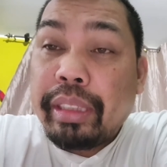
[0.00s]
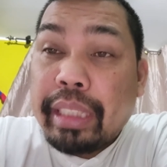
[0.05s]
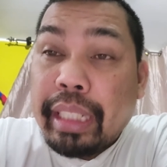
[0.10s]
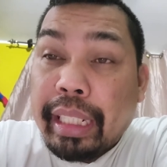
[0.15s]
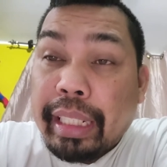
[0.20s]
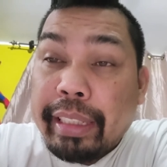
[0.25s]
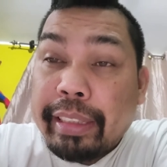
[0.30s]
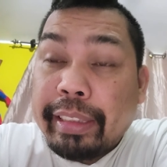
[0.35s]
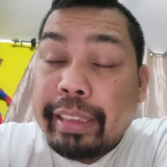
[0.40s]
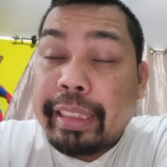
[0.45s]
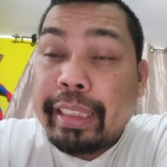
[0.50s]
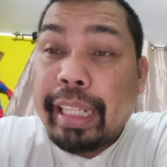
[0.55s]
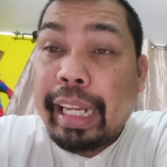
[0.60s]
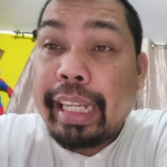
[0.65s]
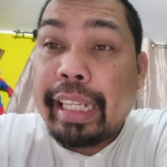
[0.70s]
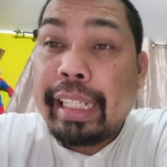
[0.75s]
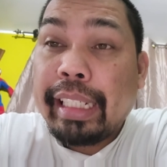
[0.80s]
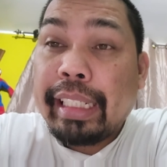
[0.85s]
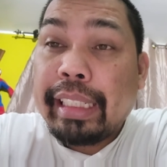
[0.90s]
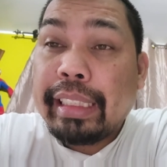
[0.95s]
doon sa ano
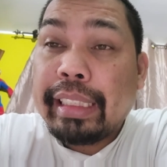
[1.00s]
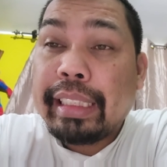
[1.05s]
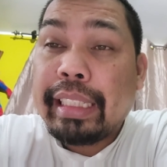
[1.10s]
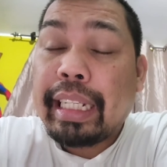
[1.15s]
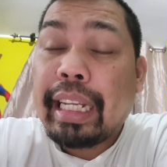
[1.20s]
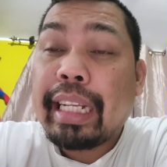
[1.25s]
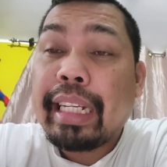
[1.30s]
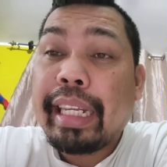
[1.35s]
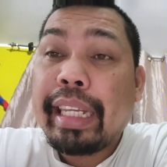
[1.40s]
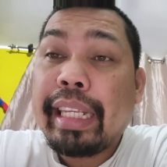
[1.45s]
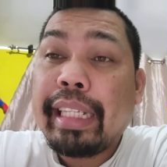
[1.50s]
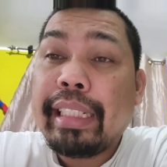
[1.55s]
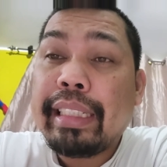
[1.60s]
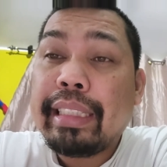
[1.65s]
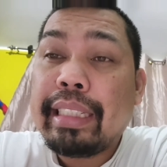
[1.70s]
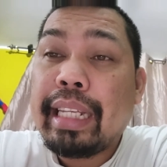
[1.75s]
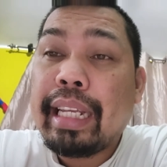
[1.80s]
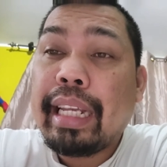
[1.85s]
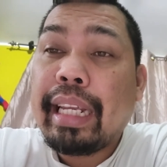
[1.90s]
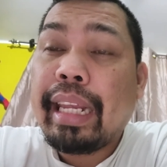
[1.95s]
ay sa Cagayan
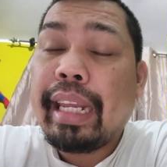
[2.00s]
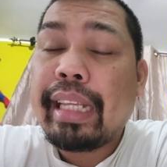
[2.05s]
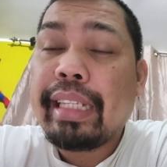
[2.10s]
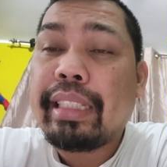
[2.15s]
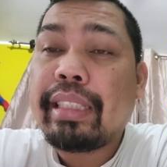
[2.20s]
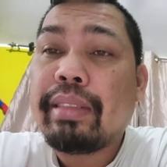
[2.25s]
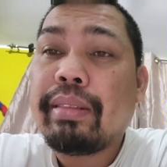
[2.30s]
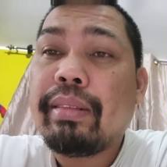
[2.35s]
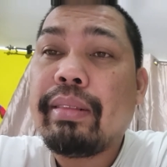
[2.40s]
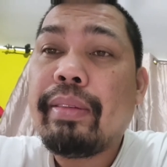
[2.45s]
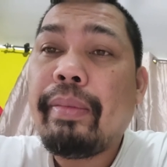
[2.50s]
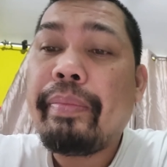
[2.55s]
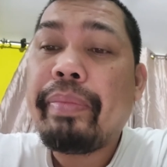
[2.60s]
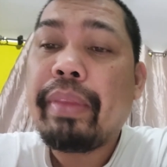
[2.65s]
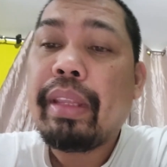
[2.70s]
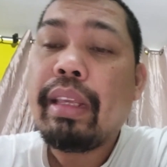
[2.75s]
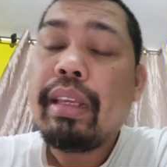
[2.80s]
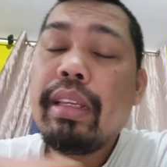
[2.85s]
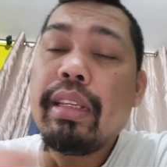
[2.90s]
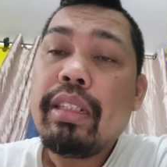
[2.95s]
sa ISO.
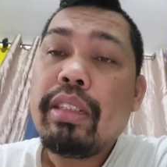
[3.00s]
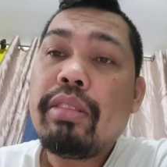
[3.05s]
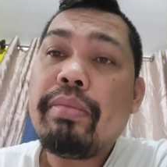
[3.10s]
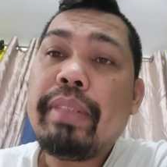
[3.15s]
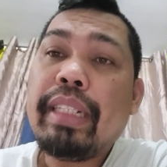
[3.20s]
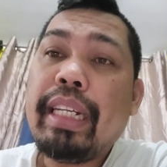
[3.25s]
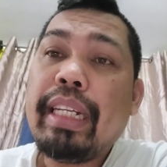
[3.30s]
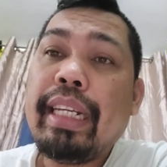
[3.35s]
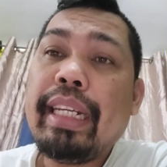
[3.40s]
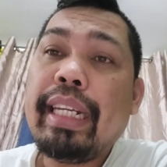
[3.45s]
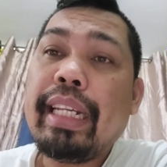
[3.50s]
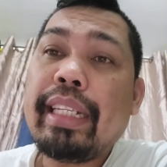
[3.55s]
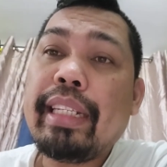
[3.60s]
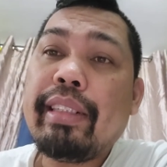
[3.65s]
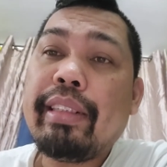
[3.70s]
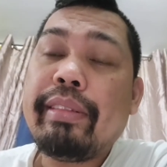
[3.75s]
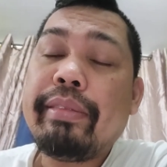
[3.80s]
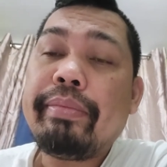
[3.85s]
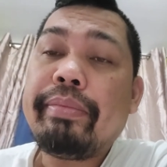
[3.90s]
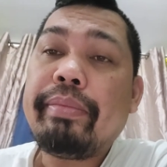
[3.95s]
Madali lang
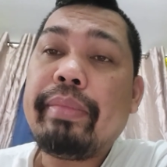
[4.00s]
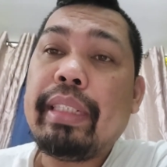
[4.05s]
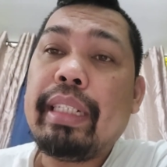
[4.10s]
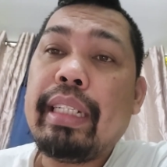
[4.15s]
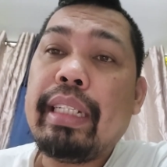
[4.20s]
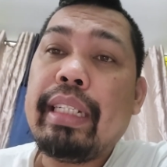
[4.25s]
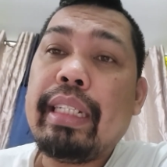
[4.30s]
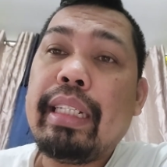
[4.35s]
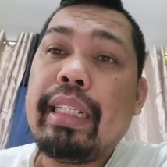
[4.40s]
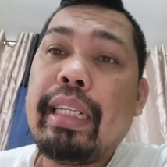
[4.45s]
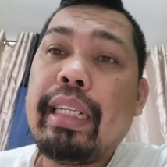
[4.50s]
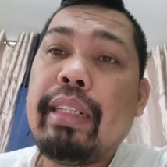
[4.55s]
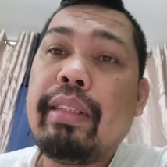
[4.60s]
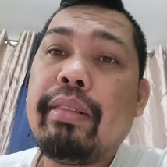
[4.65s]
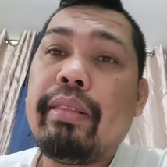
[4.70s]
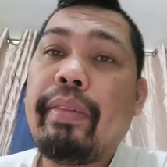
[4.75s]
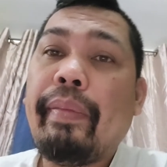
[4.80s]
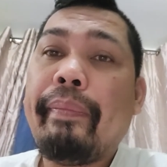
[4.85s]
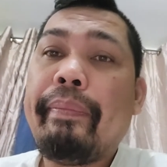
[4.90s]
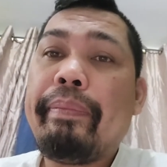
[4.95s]
'yun. Mga
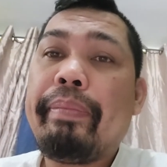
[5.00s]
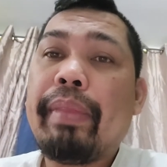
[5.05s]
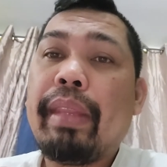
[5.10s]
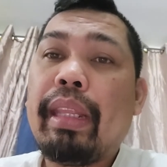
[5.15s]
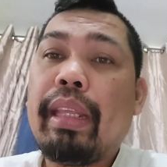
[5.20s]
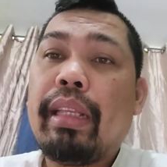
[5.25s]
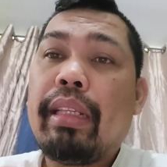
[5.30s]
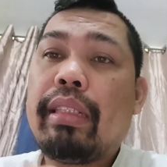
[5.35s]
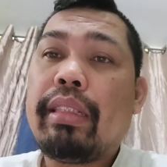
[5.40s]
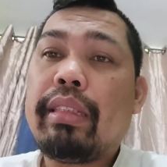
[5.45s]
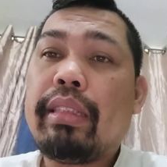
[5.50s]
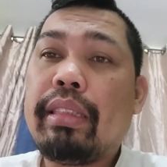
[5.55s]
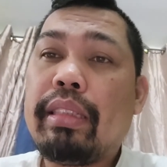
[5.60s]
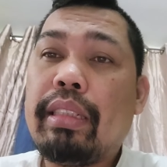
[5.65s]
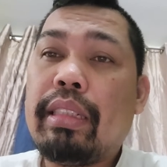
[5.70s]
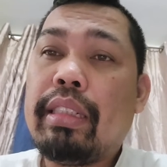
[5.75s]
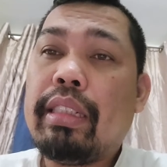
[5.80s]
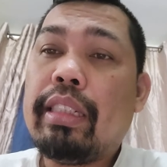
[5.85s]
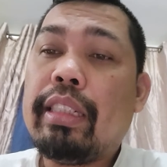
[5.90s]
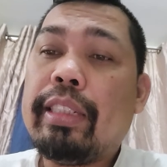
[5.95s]
ano
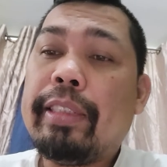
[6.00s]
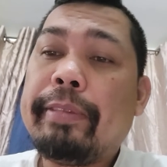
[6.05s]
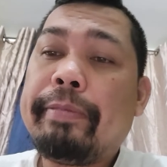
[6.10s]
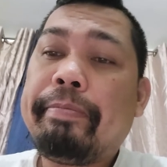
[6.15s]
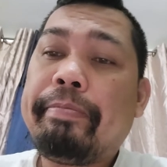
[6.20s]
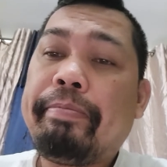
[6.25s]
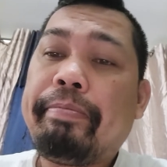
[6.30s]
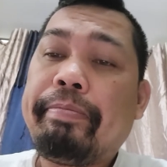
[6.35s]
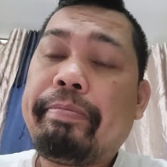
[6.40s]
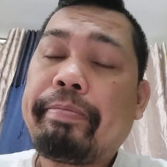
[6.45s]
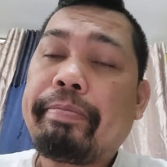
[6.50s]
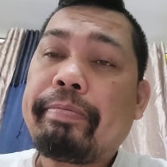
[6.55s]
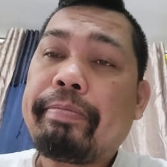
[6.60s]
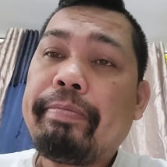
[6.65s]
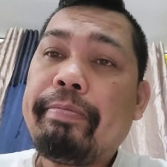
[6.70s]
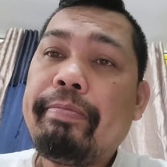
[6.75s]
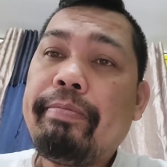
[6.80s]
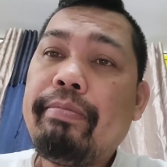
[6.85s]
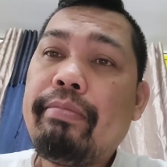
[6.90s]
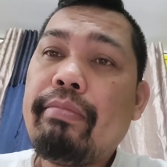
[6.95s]
uh,
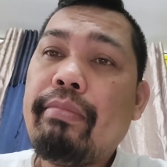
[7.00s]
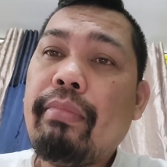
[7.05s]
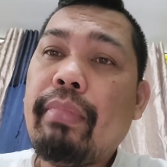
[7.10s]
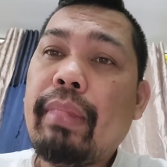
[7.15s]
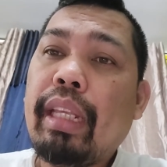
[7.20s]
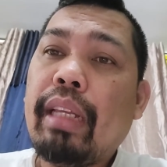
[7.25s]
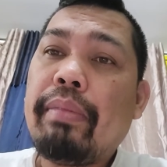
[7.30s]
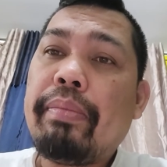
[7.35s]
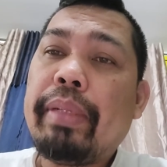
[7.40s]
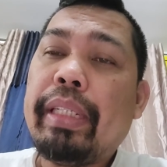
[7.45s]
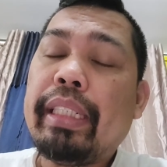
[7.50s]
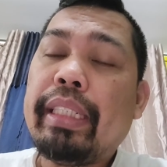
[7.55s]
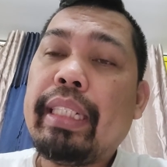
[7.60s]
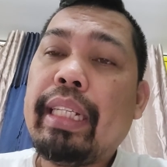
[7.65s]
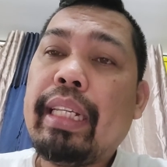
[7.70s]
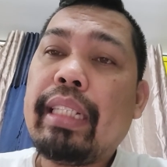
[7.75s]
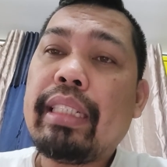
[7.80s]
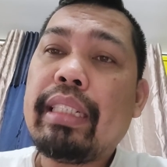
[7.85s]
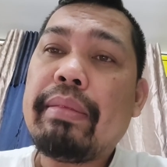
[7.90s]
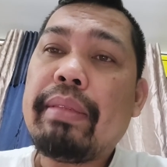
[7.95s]

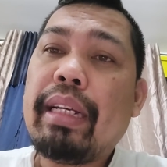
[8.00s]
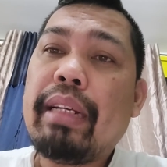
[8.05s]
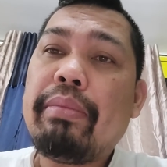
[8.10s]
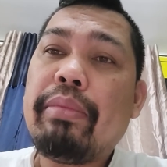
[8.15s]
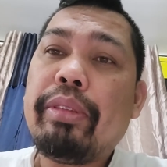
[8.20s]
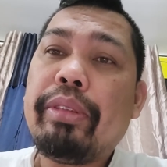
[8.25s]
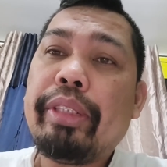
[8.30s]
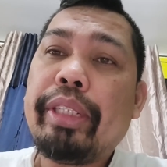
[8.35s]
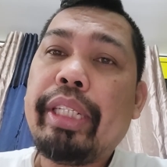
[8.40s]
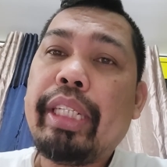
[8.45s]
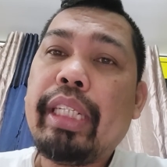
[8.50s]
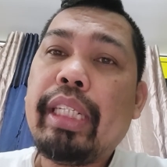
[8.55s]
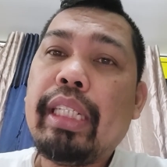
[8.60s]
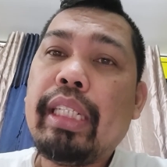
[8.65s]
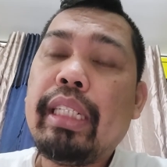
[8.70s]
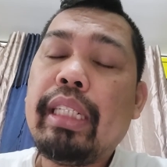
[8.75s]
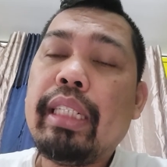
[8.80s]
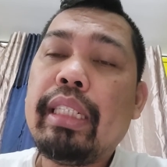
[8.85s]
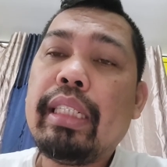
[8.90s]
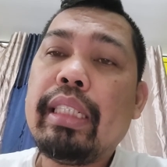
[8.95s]
party lang sa baboy.
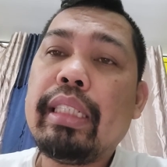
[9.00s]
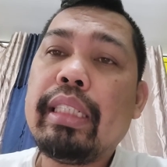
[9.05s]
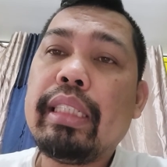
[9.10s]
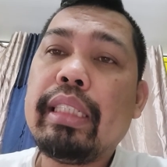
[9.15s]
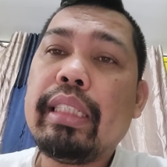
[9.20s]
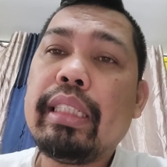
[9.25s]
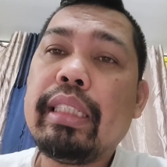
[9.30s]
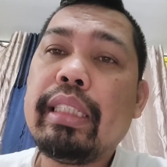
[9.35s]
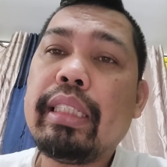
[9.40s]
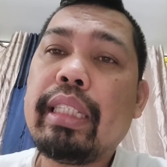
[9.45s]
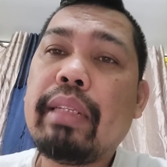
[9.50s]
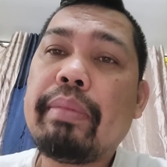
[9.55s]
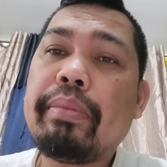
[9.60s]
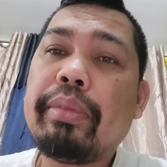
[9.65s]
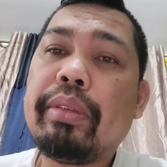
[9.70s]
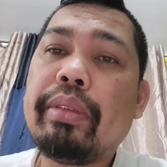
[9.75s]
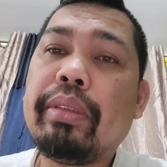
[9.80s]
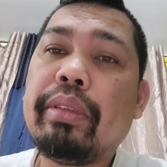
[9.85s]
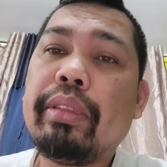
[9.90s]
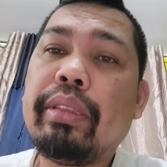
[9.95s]

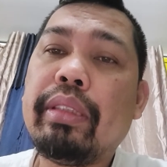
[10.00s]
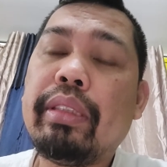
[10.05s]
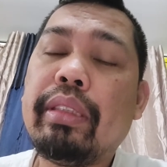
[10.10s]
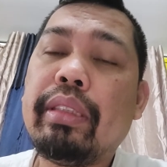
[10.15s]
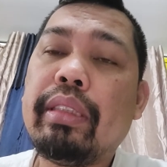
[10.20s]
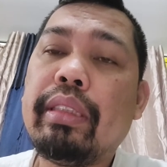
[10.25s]
Tapos,